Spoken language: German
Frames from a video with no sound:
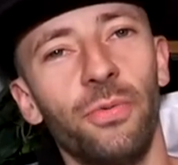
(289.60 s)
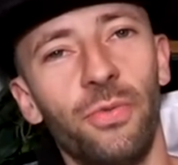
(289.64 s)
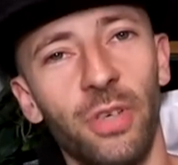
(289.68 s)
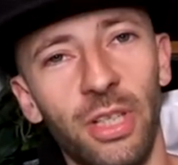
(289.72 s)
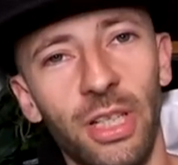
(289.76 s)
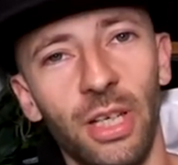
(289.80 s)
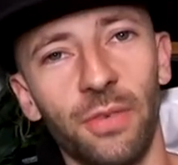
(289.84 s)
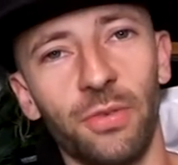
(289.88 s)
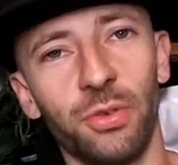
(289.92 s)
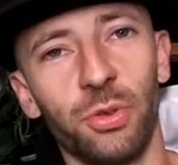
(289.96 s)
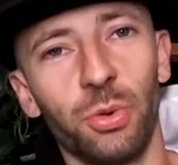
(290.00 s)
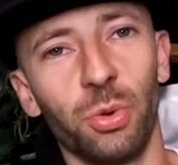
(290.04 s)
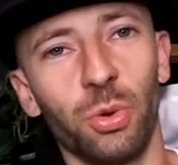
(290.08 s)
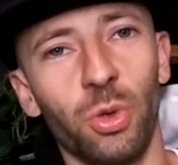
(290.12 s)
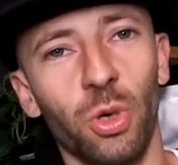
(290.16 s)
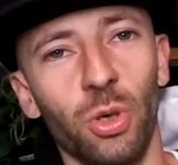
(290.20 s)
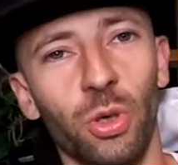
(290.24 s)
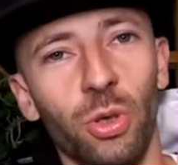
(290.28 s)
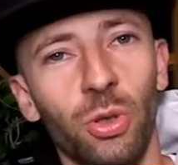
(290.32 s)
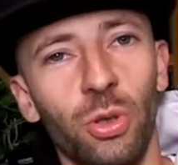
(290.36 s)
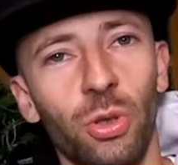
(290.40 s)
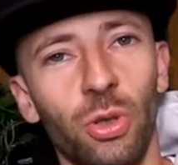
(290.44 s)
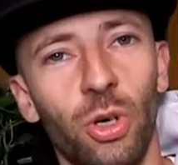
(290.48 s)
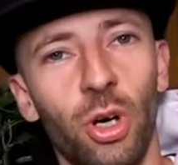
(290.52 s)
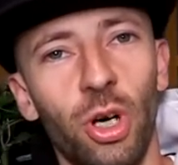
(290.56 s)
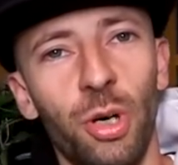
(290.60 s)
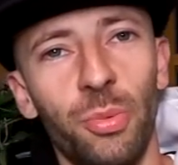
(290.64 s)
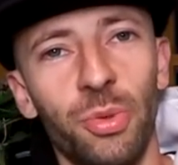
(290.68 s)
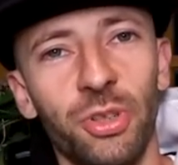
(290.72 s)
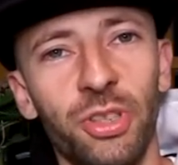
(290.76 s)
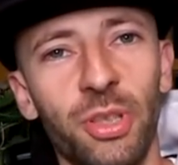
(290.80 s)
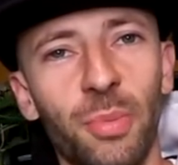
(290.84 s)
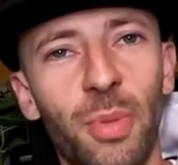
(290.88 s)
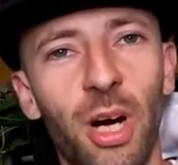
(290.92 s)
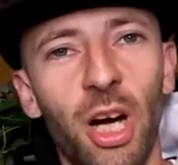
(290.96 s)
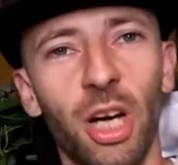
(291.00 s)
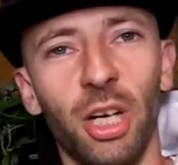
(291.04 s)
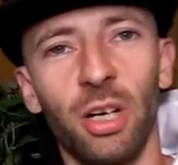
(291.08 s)
Vielen Dank fürs Zugucken, euer
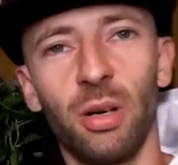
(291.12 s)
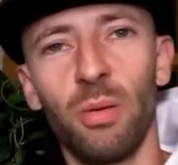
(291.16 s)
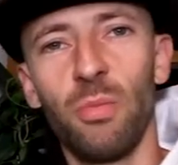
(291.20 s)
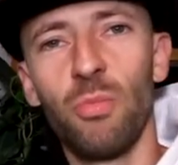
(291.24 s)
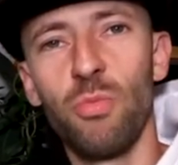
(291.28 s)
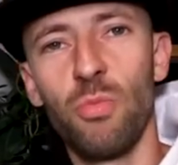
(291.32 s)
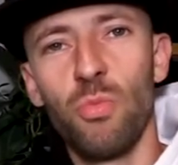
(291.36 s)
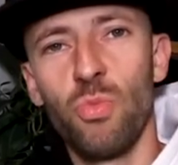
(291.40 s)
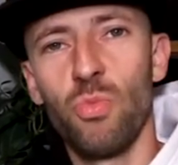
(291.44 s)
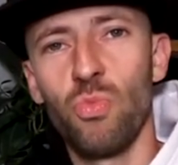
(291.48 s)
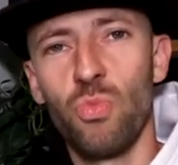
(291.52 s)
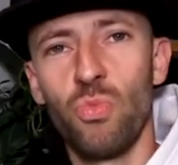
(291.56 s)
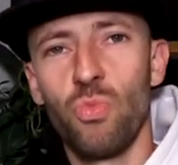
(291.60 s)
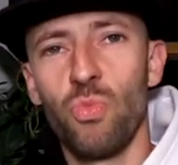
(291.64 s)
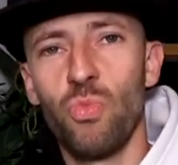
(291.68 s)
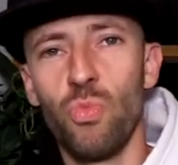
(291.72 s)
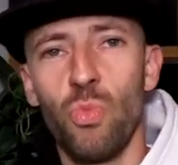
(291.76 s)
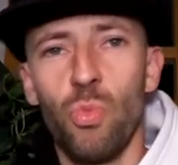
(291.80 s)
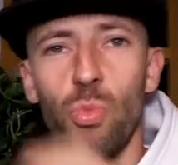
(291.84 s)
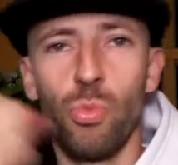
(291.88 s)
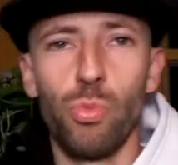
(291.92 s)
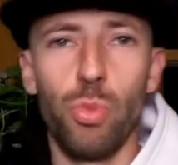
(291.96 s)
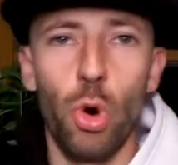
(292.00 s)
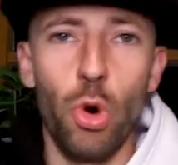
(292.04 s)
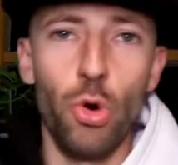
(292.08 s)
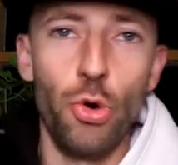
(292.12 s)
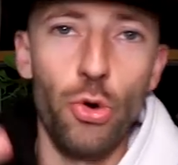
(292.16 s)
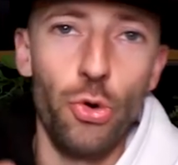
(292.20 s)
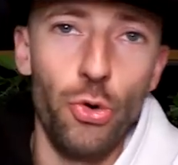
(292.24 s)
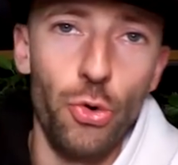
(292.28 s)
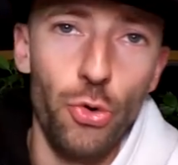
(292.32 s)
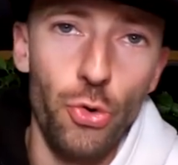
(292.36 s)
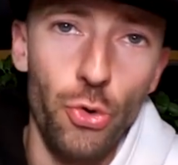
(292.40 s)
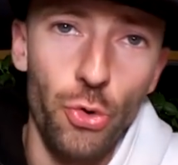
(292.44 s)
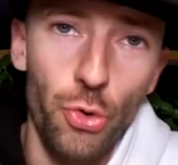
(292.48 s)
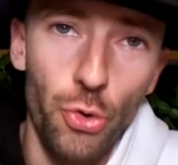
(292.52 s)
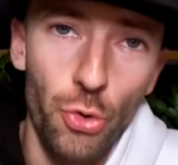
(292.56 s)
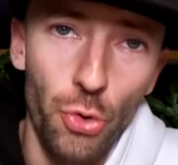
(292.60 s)
Mr. Mark. Bye.
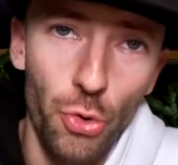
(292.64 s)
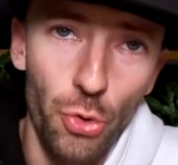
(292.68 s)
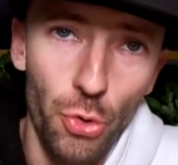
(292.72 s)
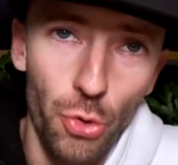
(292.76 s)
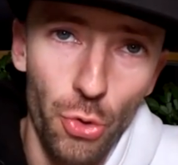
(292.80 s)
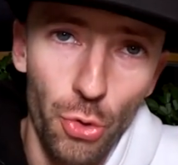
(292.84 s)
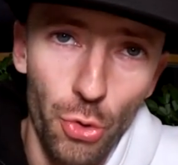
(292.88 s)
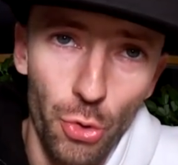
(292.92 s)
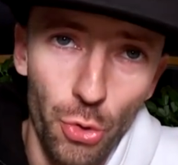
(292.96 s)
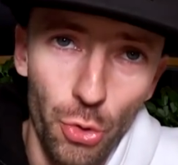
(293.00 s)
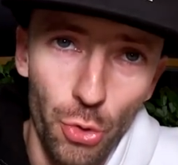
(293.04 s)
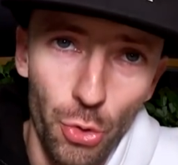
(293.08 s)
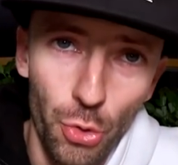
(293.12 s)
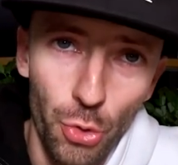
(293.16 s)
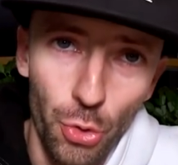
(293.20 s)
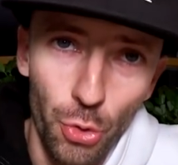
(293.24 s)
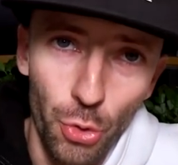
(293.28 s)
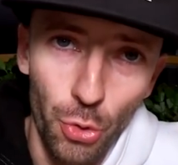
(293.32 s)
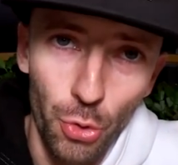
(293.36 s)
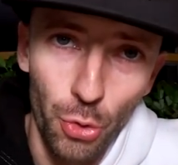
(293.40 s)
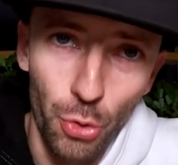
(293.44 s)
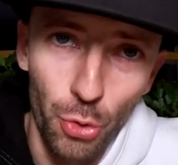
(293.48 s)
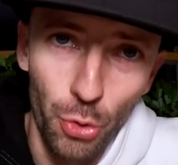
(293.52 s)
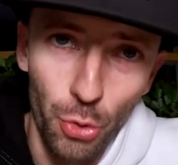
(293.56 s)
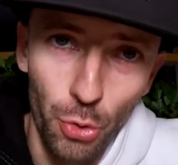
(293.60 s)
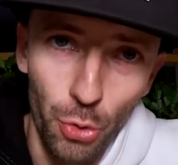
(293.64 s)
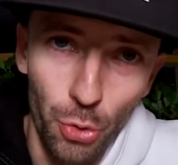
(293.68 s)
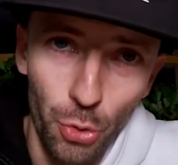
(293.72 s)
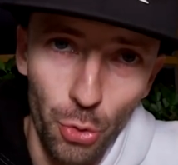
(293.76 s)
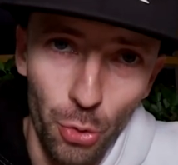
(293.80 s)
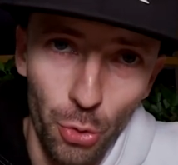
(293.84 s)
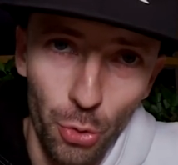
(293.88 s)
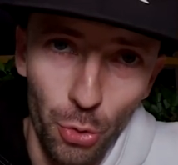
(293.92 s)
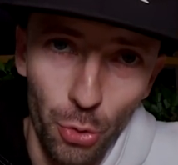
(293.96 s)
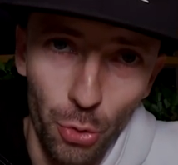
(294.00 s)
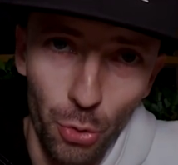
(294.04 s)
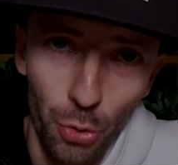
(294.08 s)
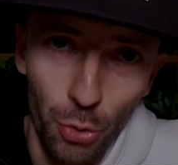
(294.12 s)
Mr.
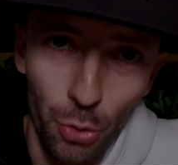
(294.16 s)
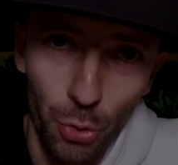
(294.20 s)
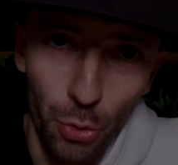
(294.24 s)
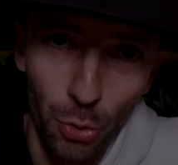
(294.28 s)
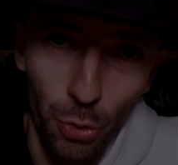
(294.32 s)
Mark.